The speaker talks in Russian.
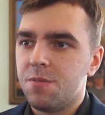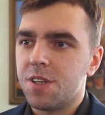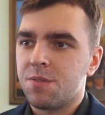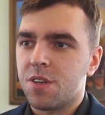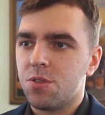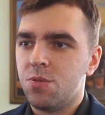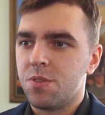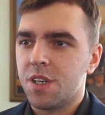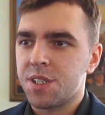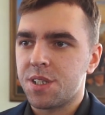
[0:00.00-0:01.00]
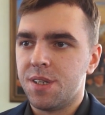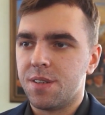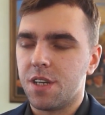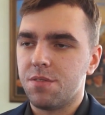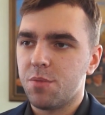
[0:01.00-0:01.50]
В этом году у нас
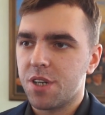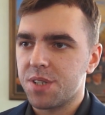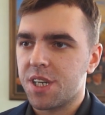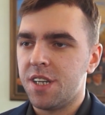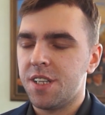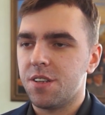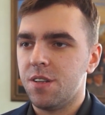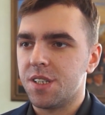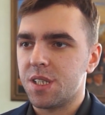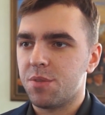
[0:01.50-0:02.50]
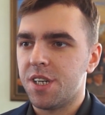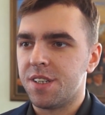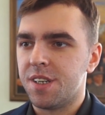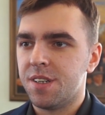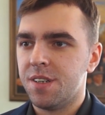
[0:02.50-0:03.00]
до выборов законодательное
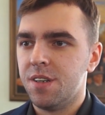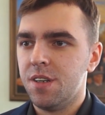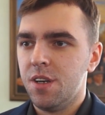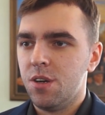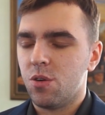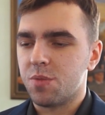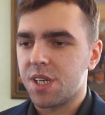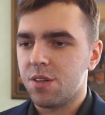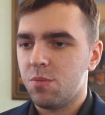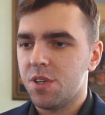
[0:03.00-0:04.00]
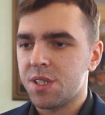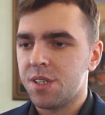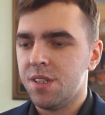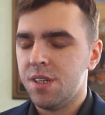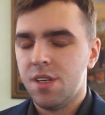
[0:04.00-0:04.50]
собрание Омской
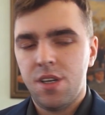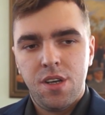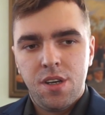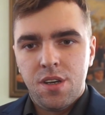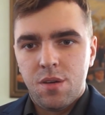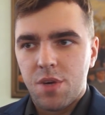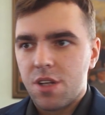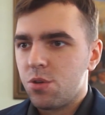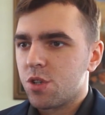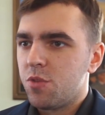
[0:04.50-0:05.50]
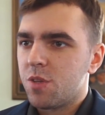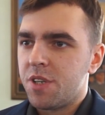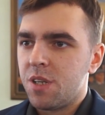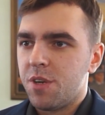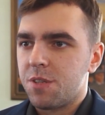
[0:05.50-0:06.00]
области. Молодежь будет
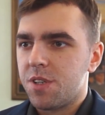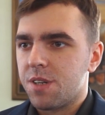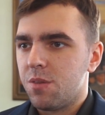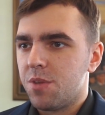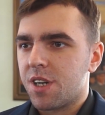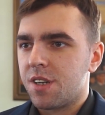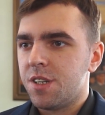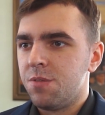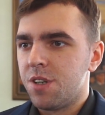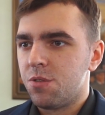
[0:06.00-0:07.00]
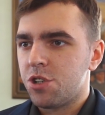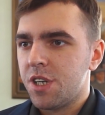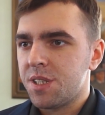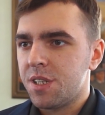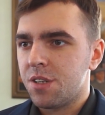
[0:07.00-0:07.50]
принимать в этих выборах активное
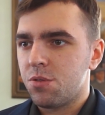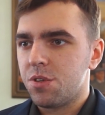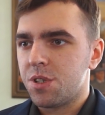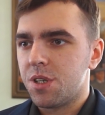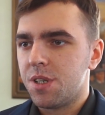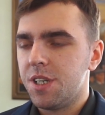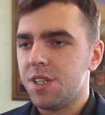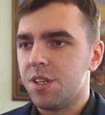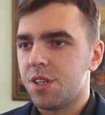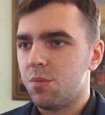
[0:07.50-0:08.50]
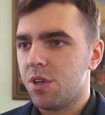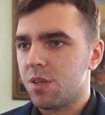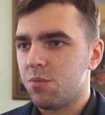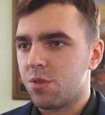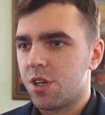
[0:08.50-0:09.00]
участие, то есть ездить
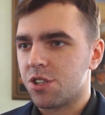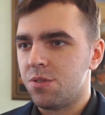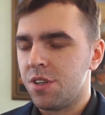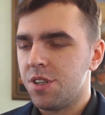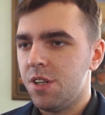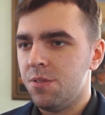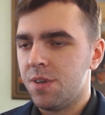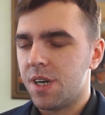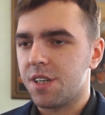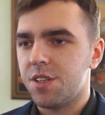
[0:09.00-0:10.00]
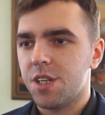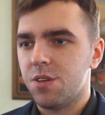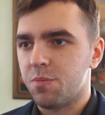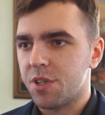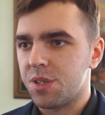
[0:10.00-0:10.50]
ребята будут каждую неделю,
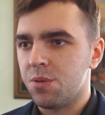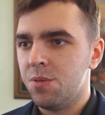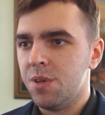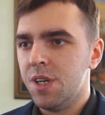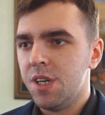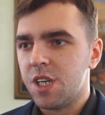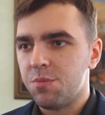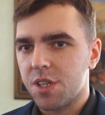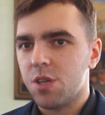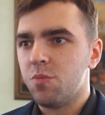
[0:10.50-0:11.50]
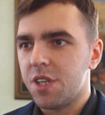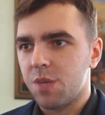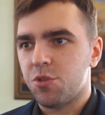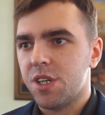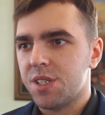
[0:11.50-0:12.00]
агитировать по селу. Им надо уметь
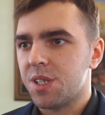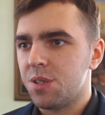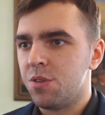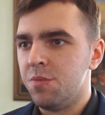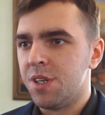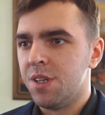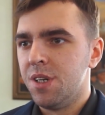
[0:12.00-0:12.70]
общаться с людьми.